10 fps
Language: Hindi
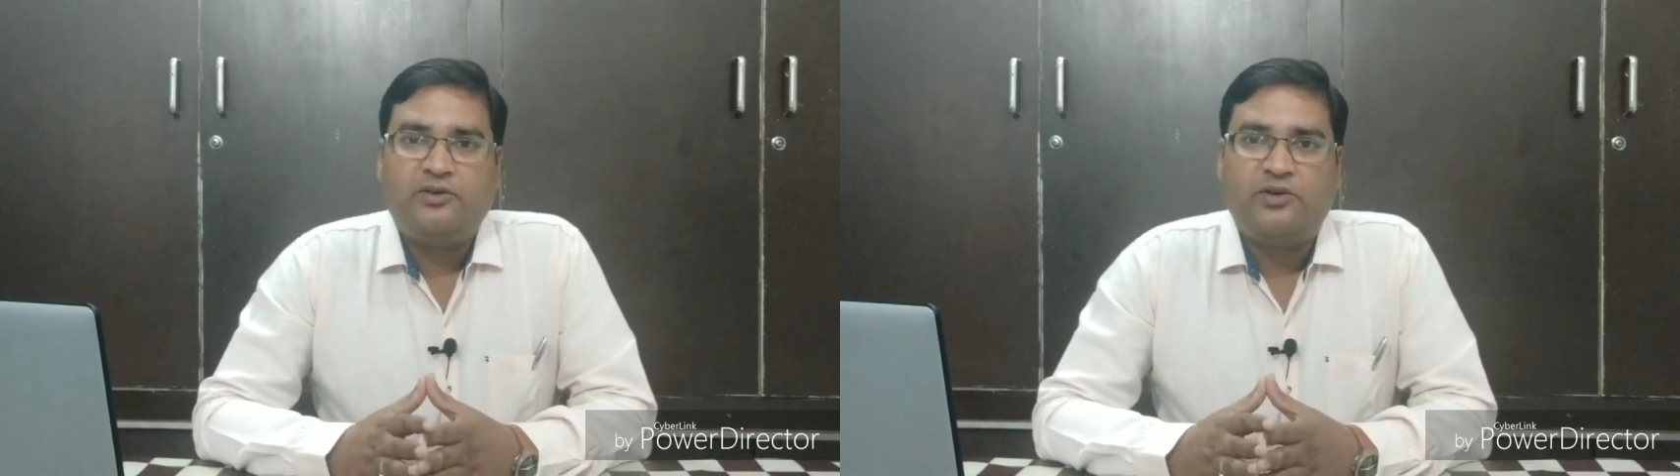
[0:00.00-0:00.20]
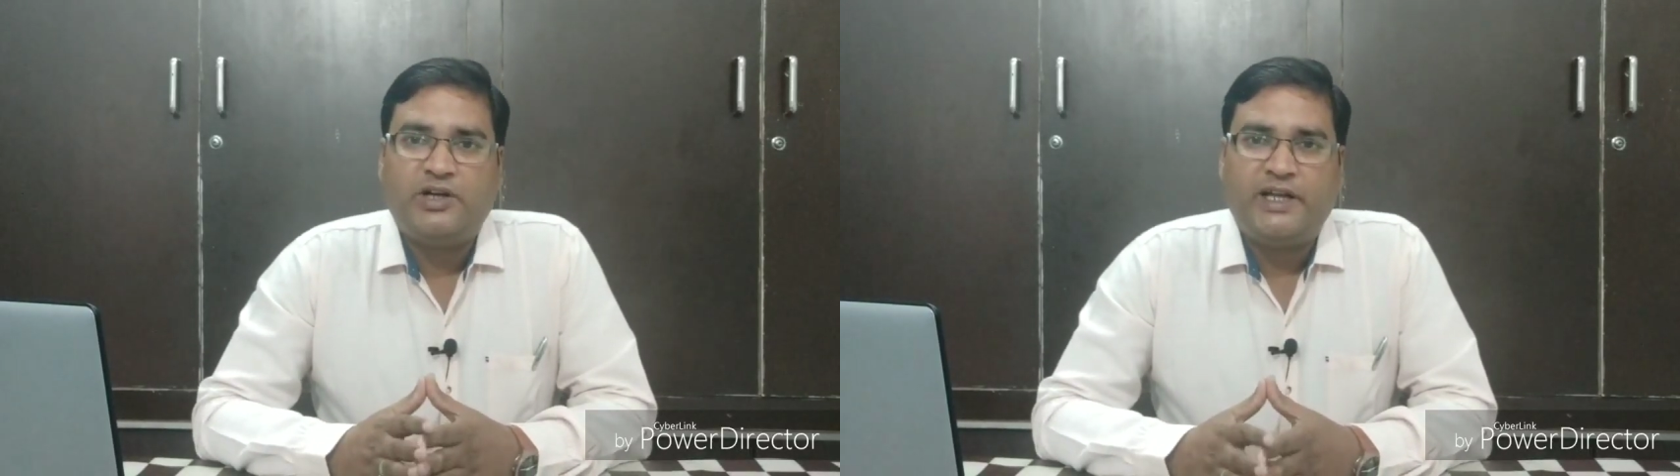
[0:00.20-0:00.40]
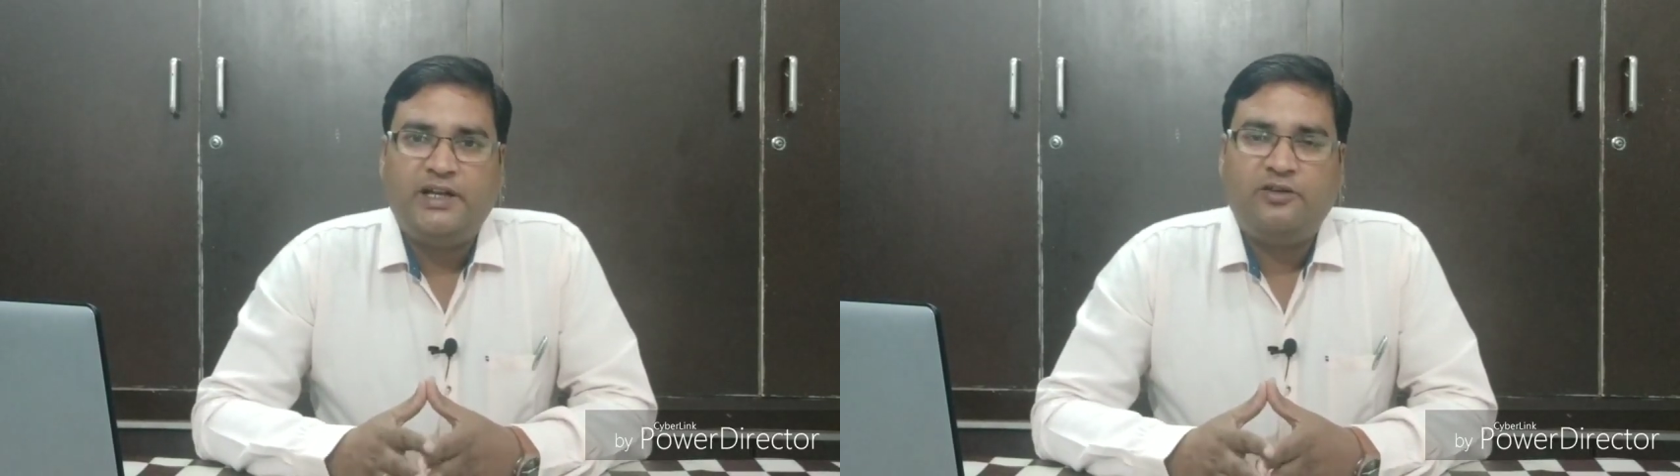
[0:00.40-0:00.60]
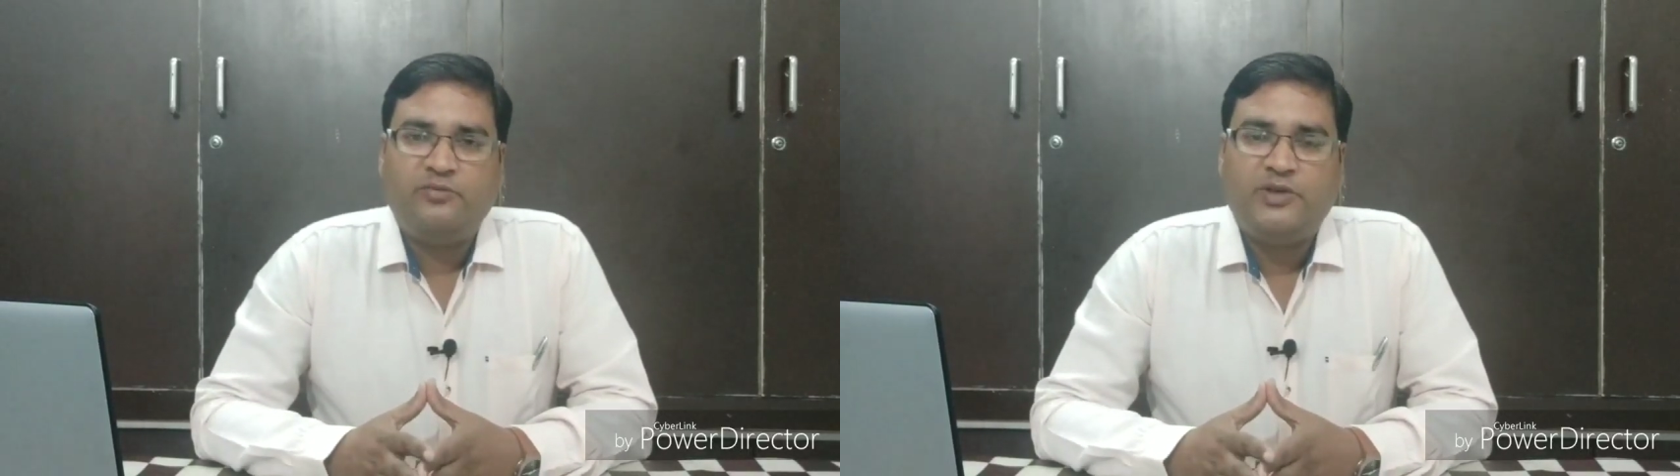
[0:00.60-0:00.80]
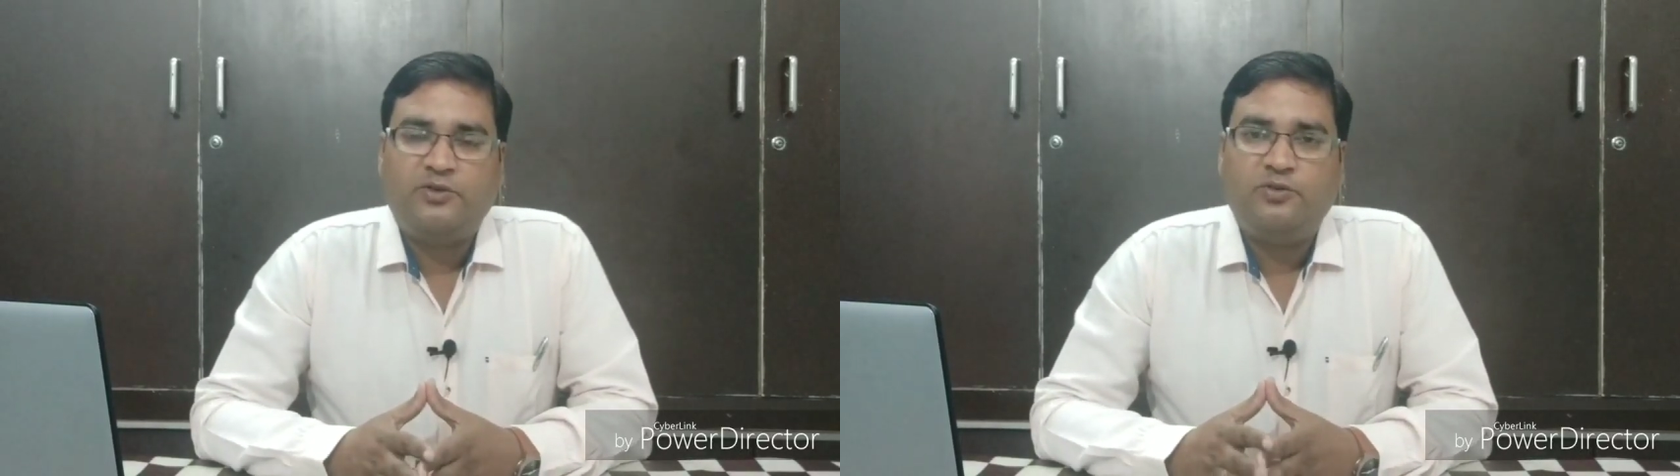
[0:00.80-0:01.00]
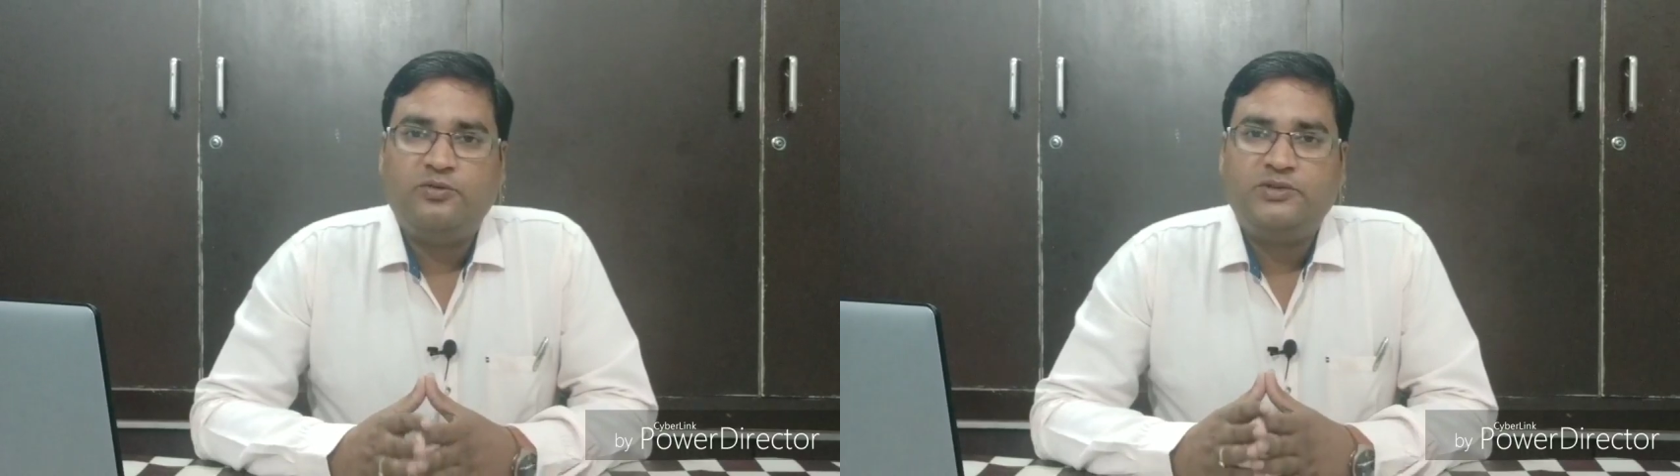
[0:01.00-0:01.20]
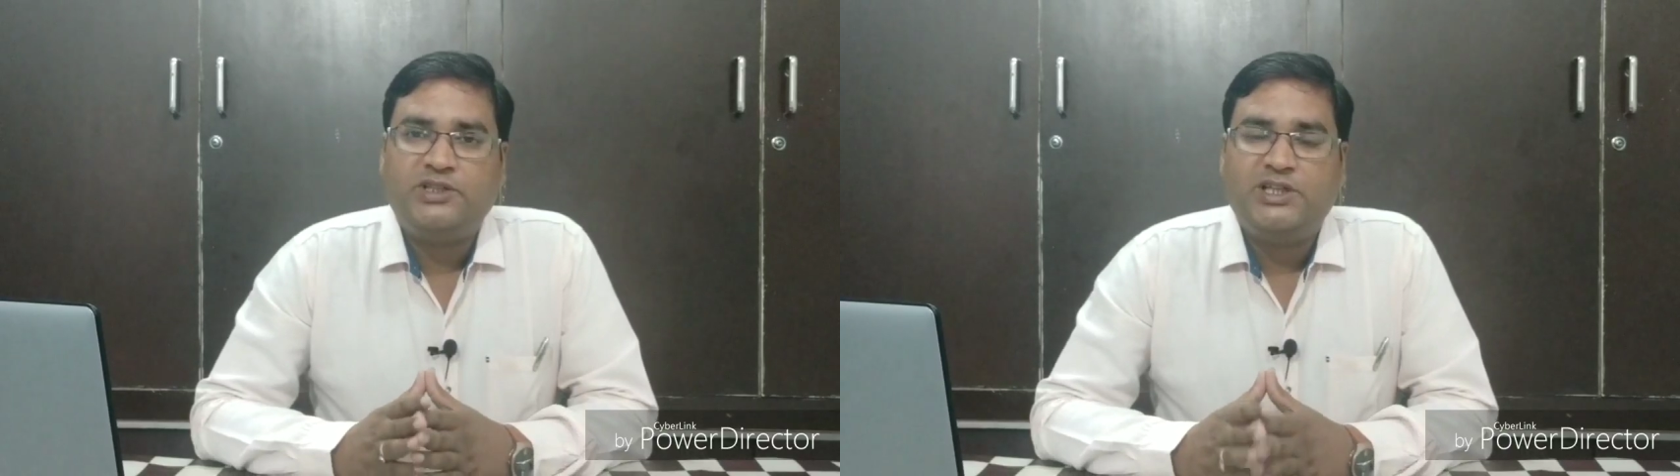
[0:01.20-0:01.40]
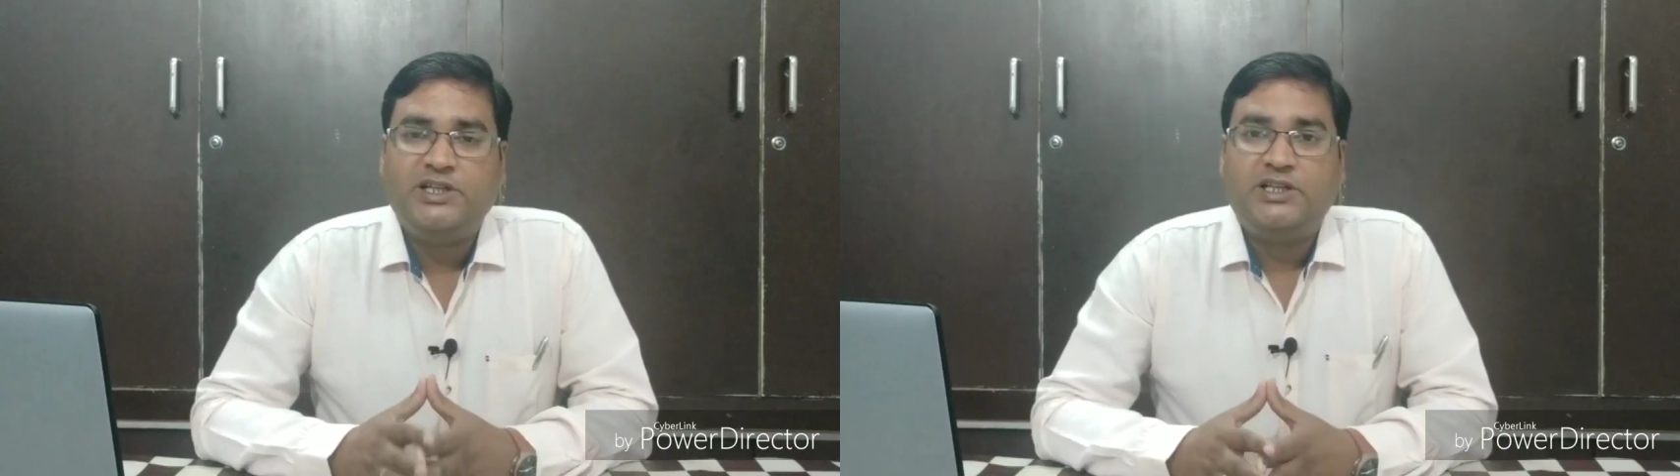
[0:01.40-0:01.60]
तो अठारह नवंबर को
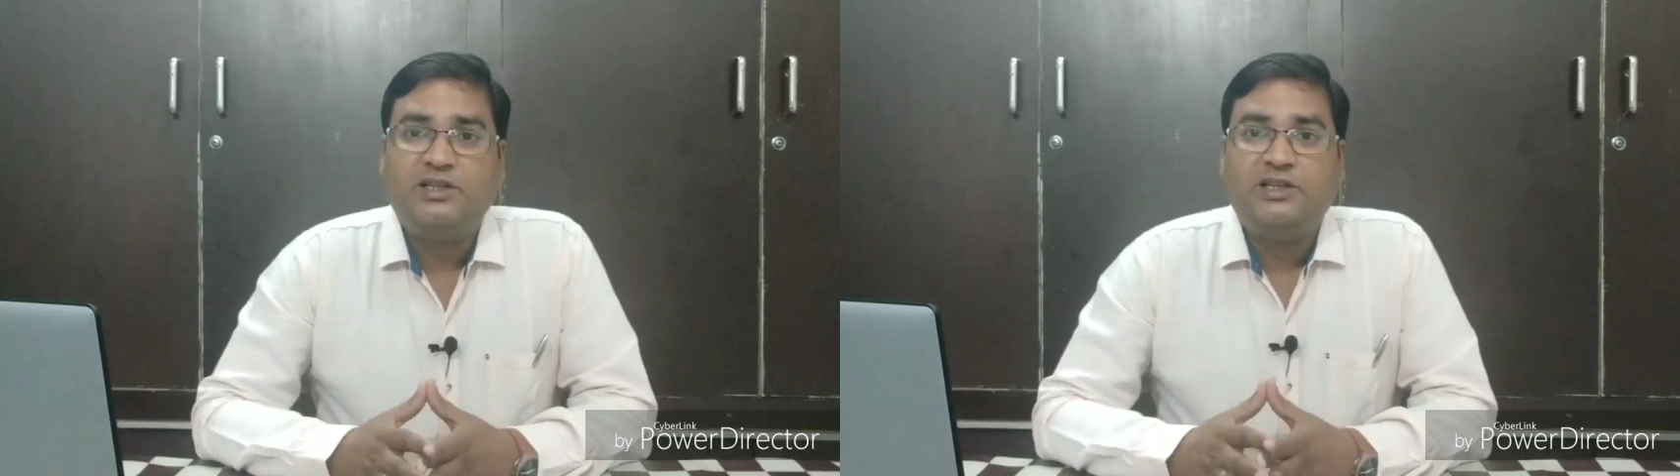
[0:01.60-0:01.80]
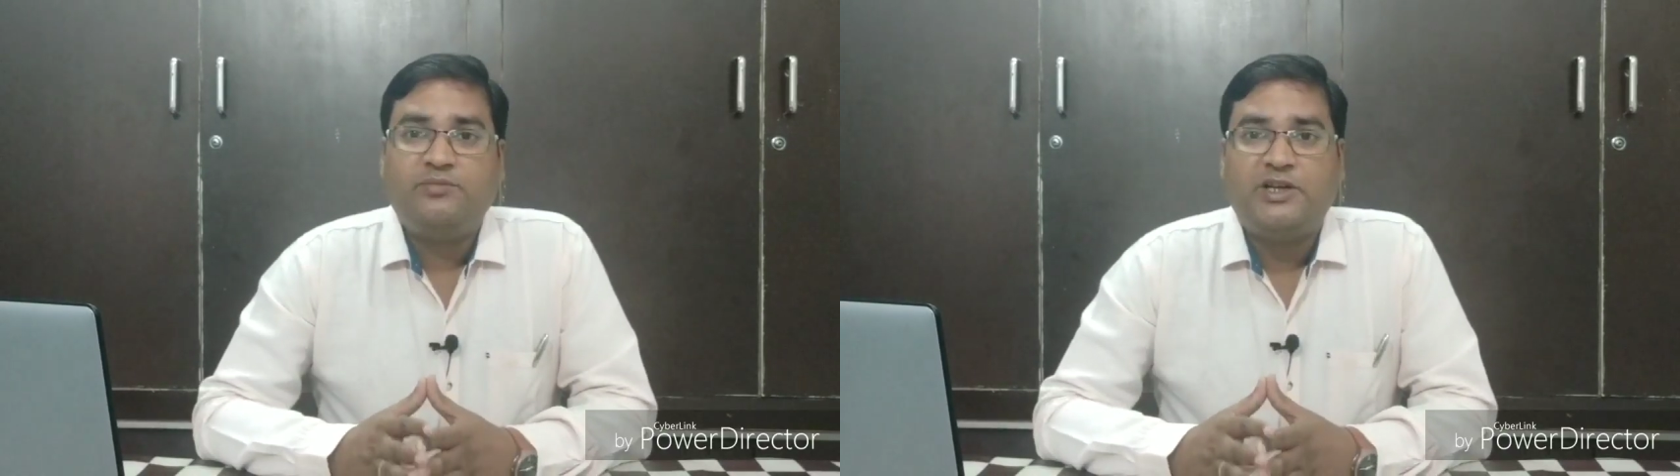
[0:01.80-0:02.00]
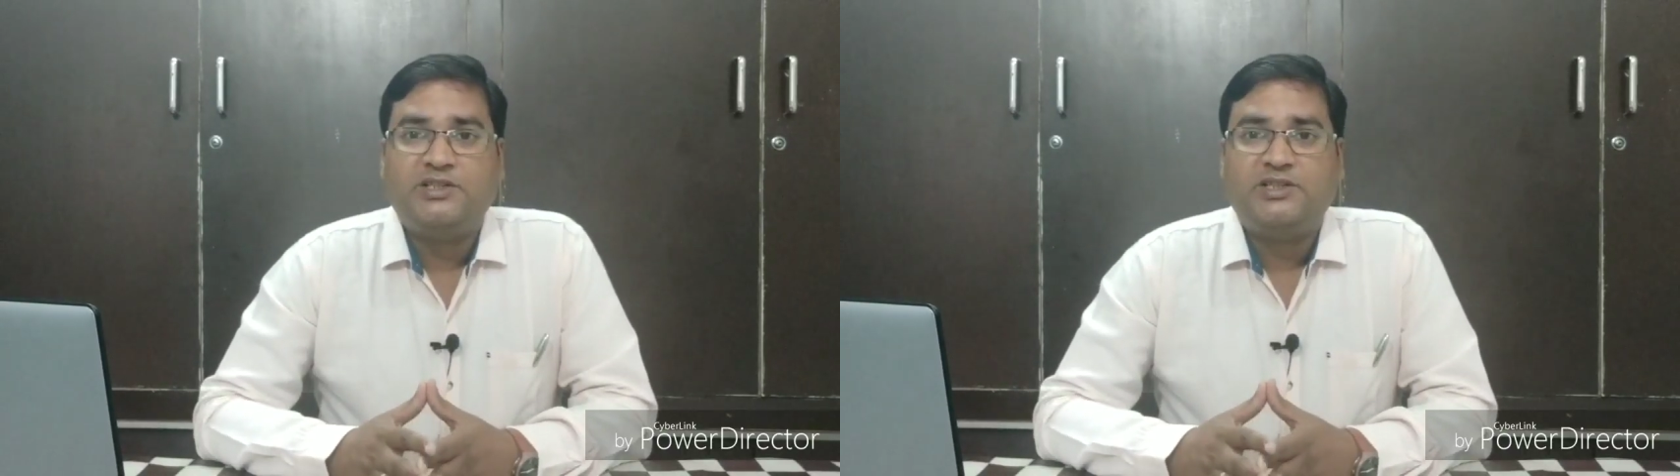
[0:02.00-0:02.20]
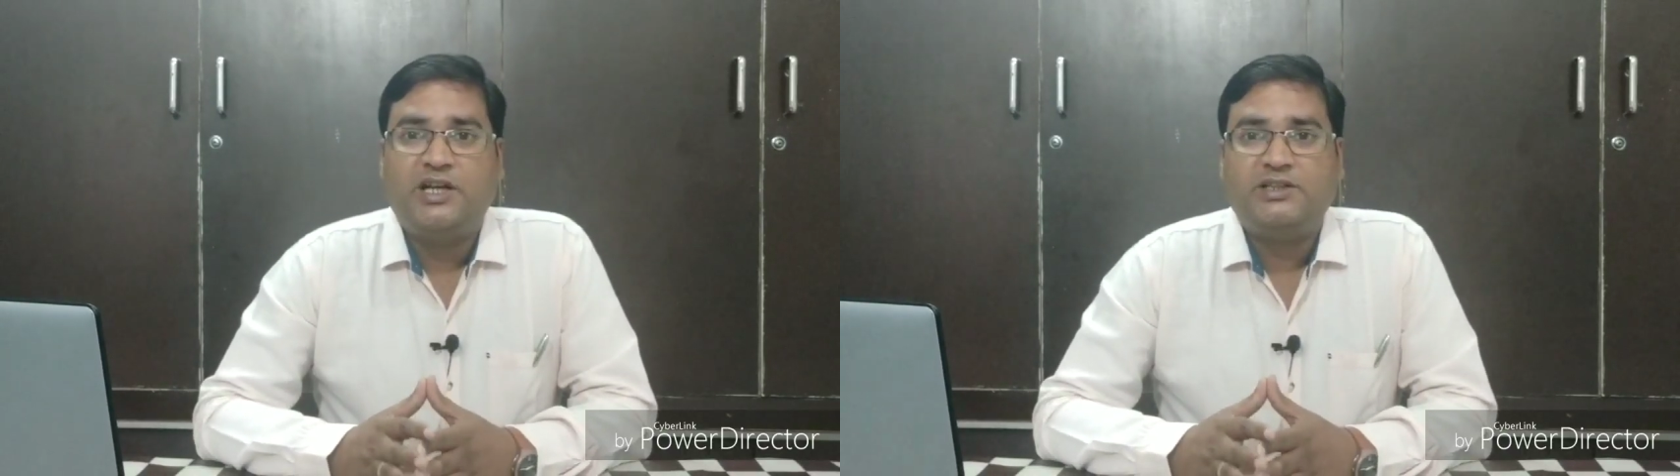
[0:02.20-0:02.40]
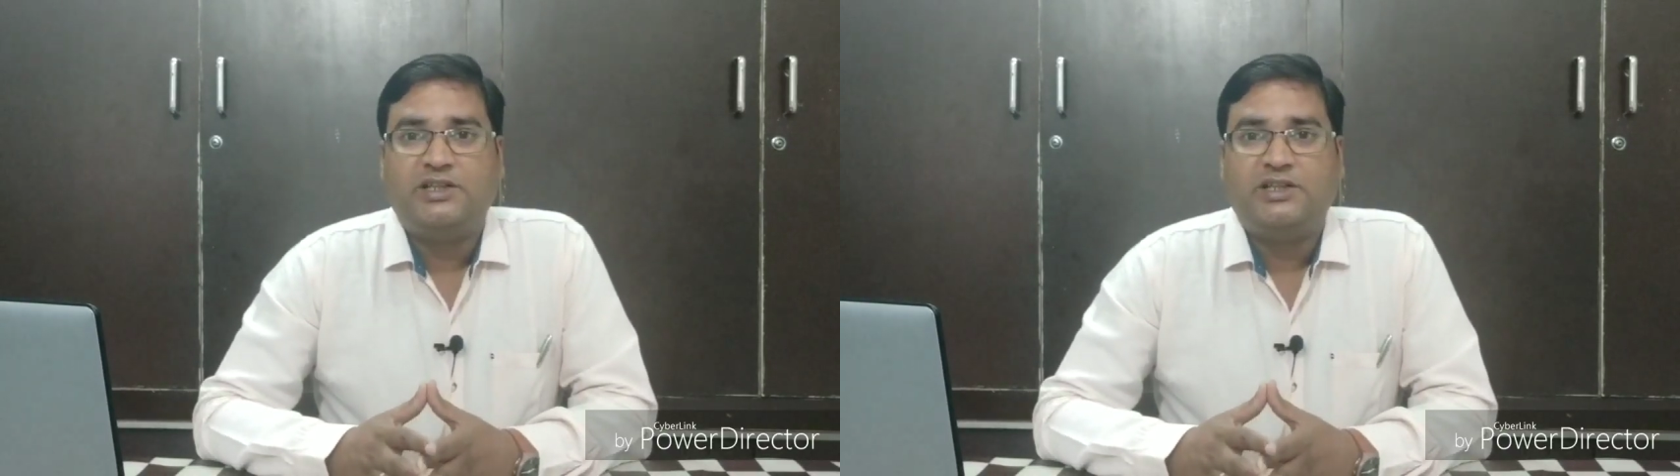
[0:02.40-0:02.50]
टी e परीक्षा